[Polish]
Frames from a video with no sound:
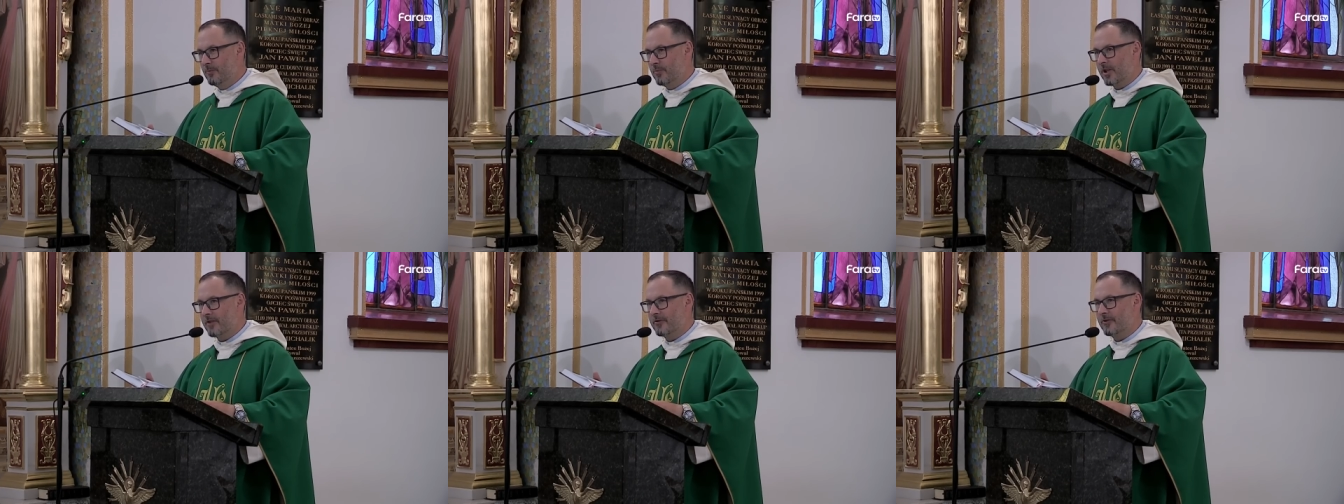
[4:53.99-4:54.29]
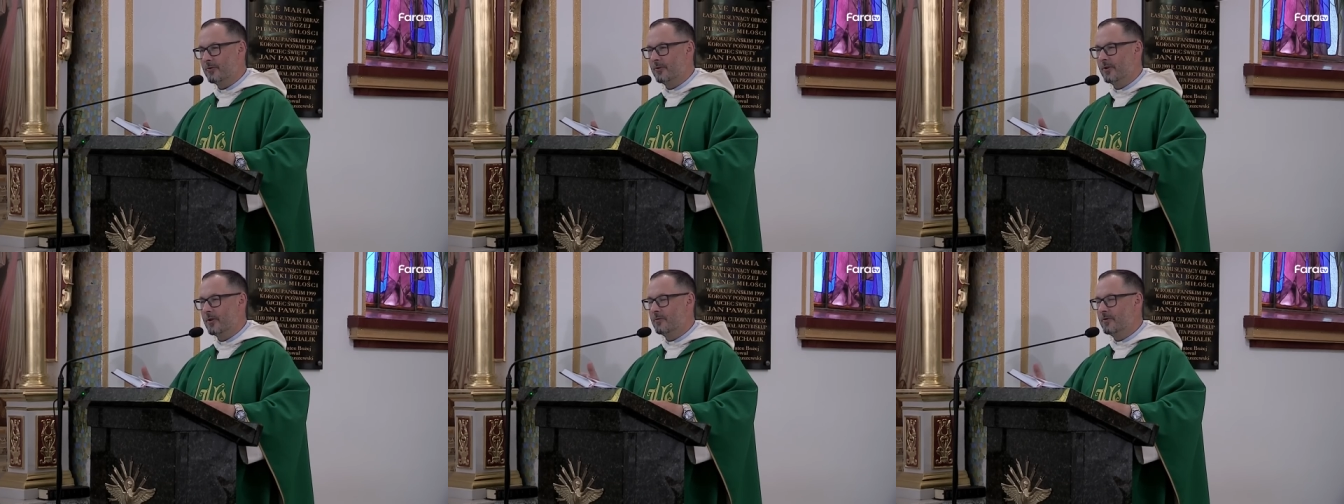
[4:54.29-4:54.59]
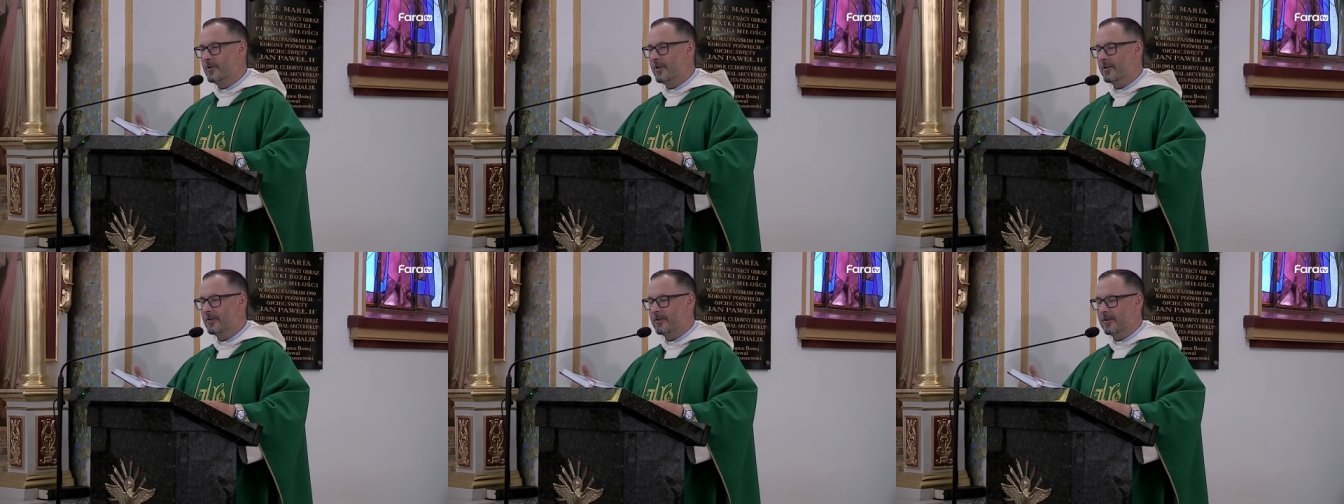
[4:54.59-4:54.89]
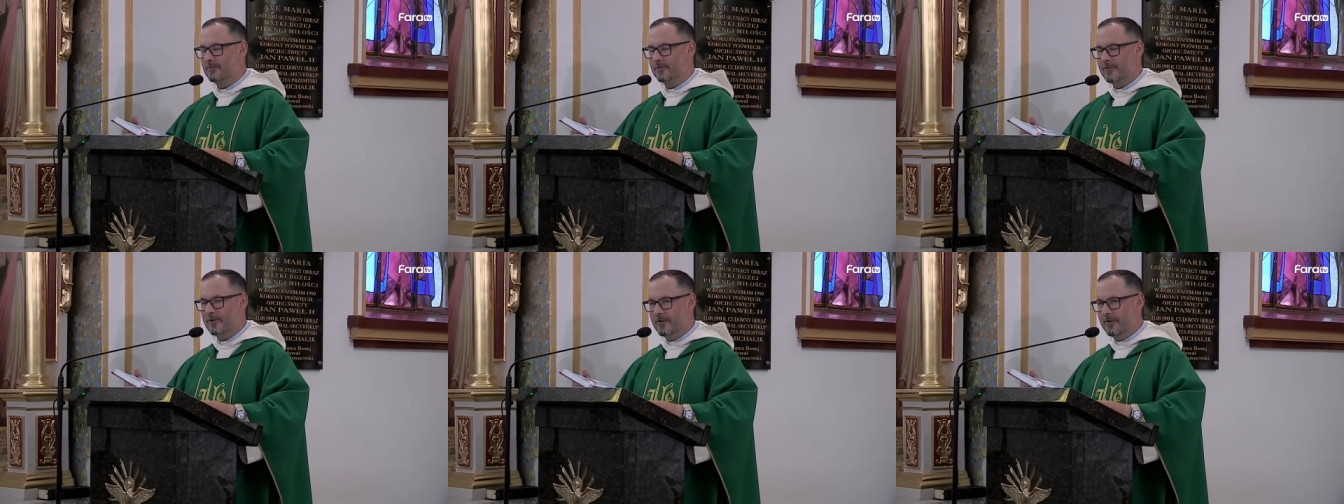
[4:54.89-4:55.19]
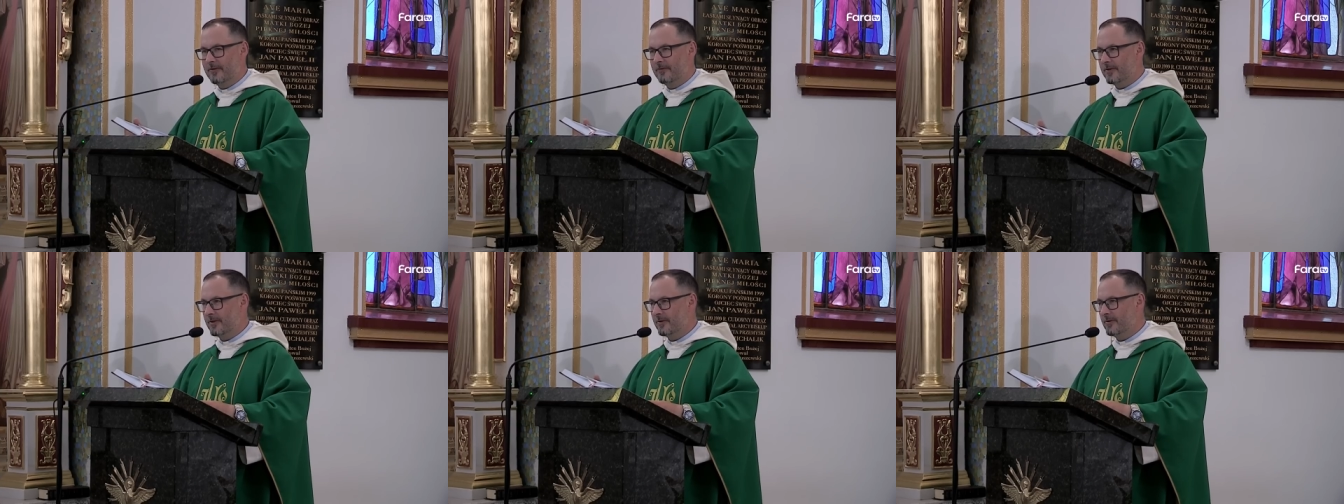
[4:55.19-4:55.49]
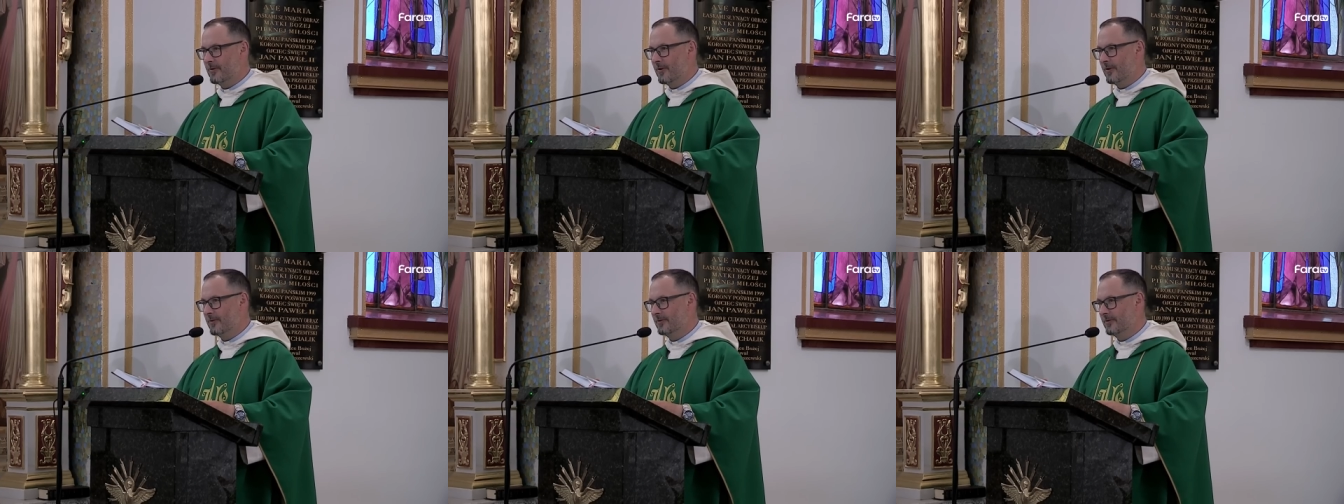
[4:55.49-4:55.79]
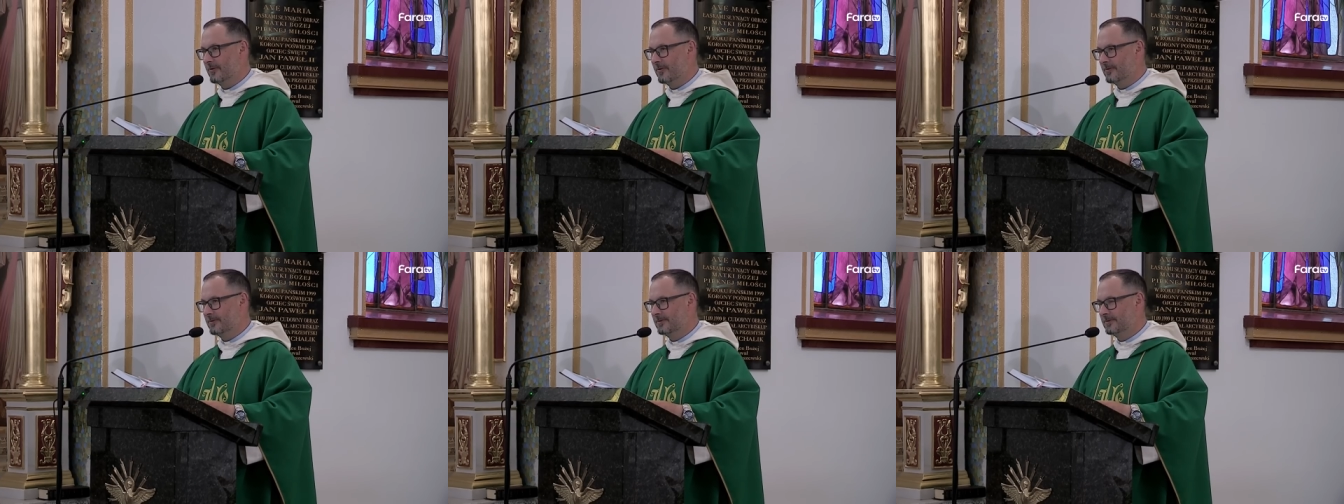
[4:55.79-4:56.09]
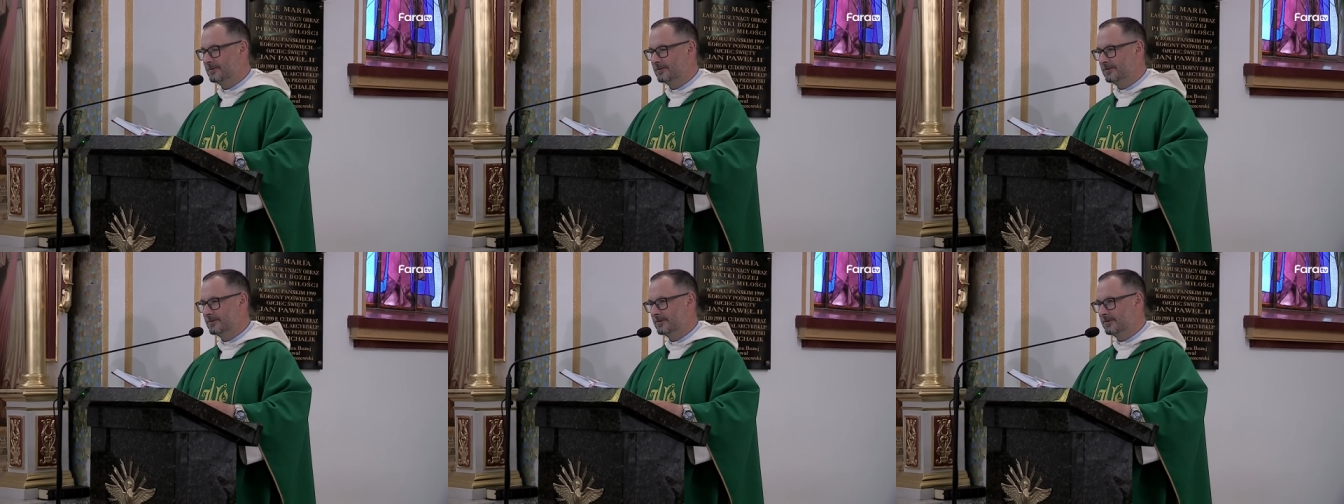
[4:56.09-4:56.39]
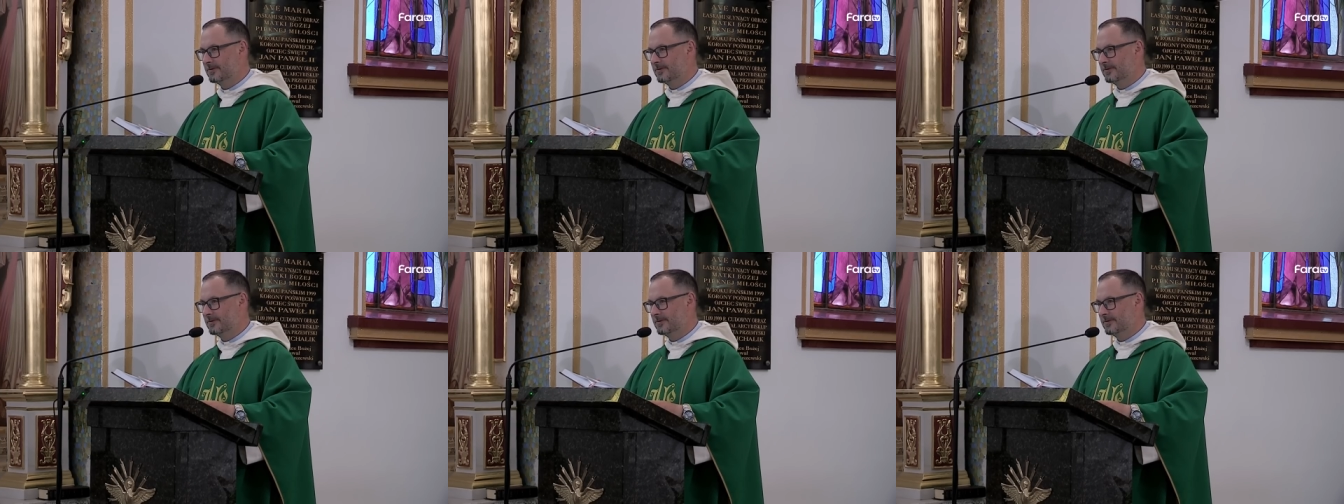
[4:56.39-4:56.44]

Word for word: pracują 7 dni w tygodniu